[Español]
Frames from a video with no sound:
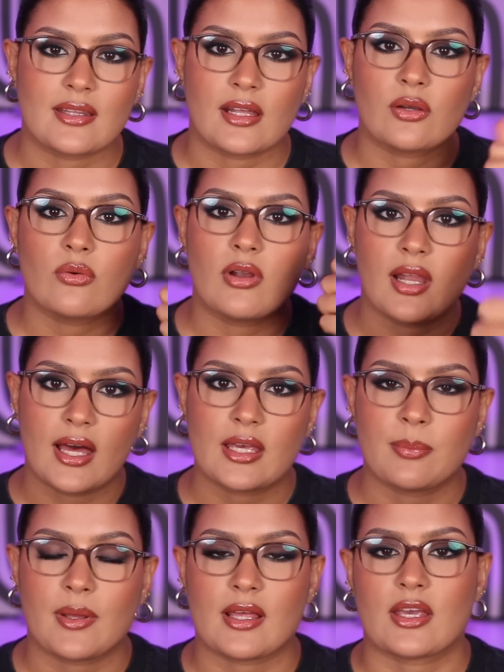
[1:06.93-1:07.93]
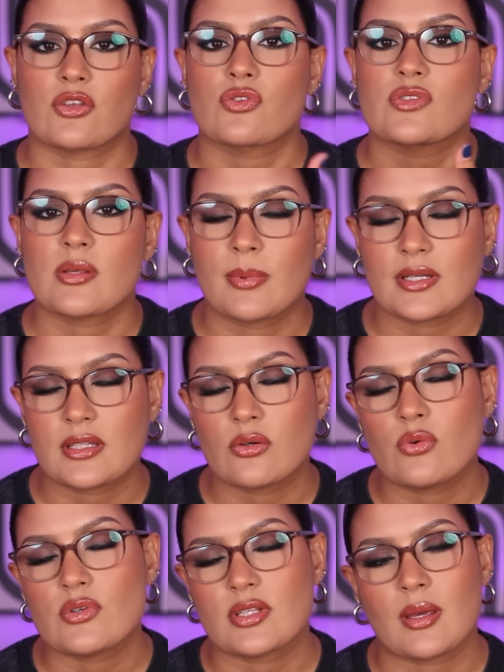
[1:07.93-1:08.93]
darle un like para que yo sepa que te
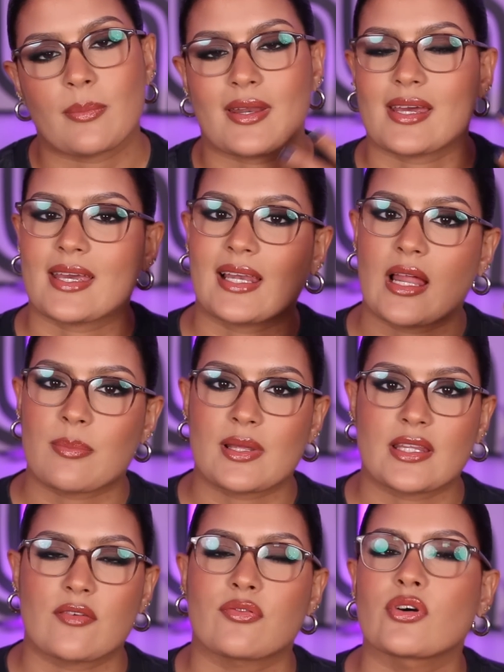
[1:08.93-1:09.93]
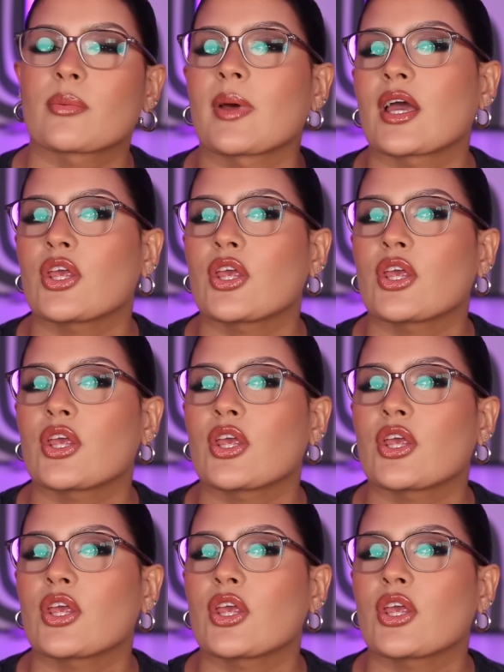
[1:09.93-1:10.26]
gusta y para que la plataforma